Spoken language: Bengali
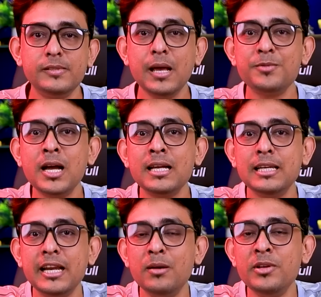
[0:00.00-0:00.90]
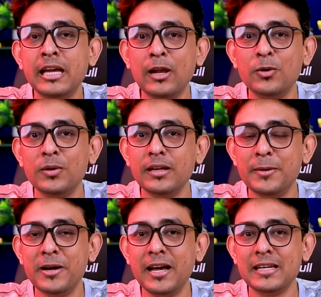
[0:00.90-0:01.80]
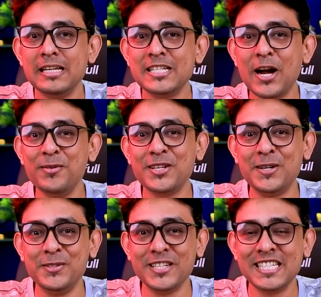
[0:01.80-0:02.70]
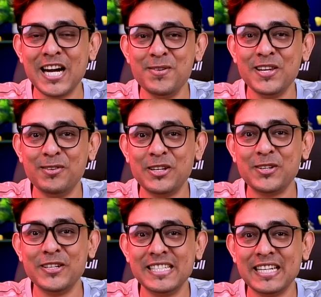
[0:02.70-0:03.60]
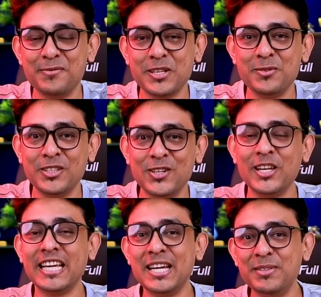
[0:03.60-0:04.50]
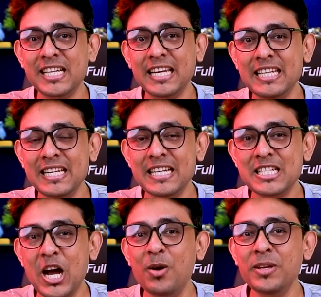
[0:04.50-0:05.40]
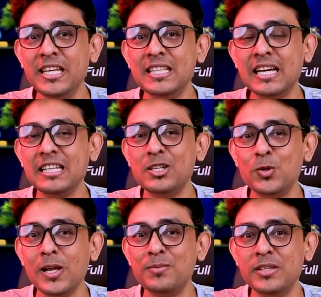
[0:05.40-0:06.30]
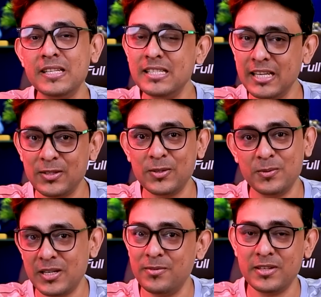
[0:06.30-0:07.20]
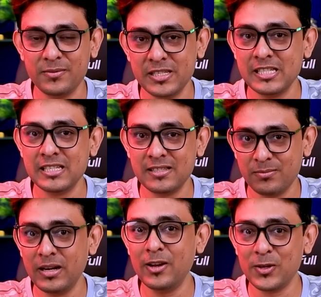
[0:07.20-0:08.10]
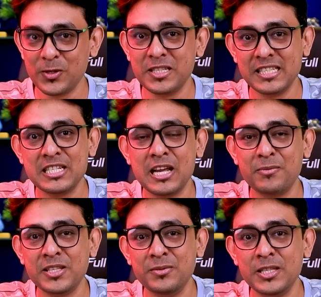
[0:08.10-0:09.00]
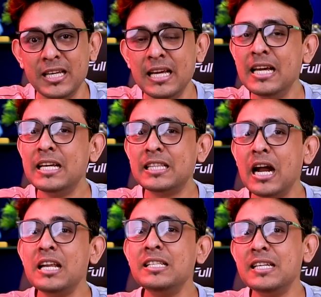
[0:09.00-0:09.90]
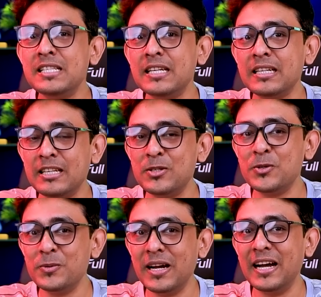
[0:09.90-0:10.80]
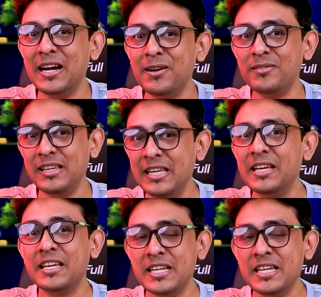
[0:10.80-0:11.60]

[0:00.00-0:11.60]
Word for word: স্যামসাং রিয়েলমি গেল এবার শাওমির খবর শাওমি লাভার রয়েছেন আপনাদের মধ্যে অনেকে আমি জানি শাওমি তাদের টুয়েলভ সিরিজ নিয়ে তো মোটামুটি বিজনেস ভালোই করতেছে সারা পৃথিবীতে থার্টিন সিরিজের কিছু লিক